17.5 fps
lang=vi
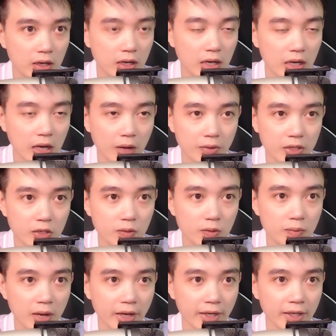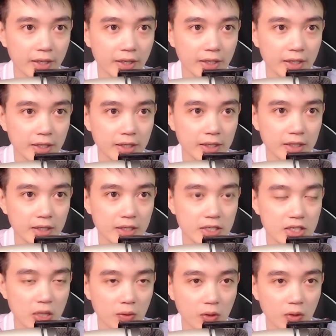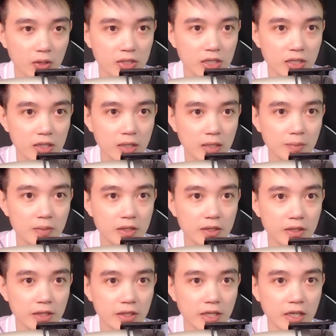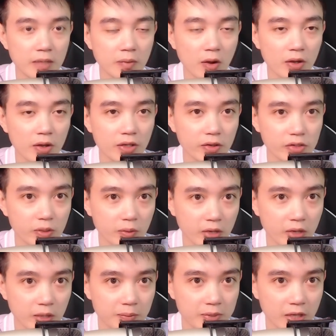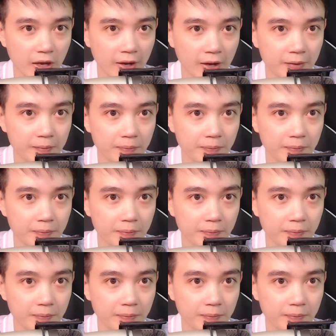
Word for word: Lão nhíu mày, sau đó xách tấm gương kia bỏ vào trong cốp xe.